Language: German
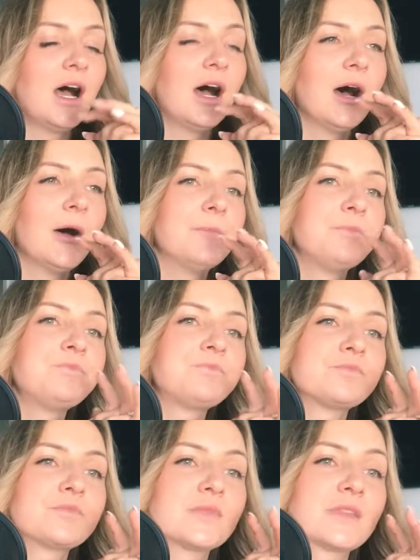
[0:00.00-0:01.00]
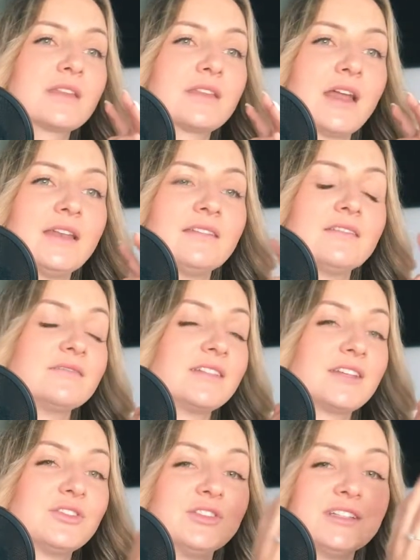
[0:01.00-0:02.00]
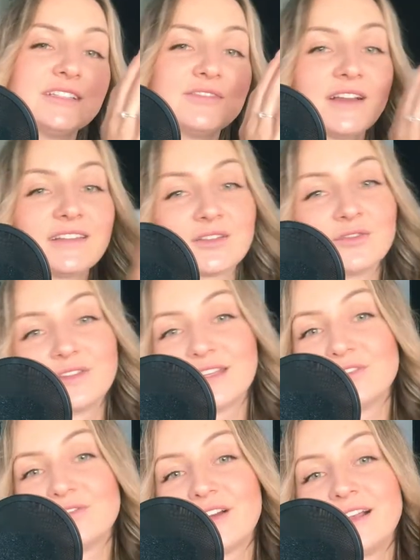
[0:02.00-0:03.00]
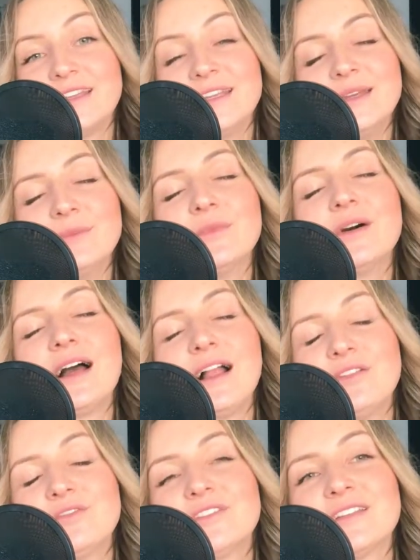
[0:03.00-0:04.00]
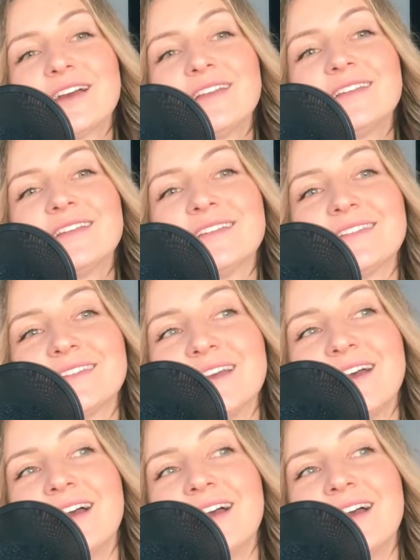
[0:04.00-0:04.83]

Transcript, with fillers: Ähm, dann natürlich, was auf jeden Fall immer helfen kann, ist,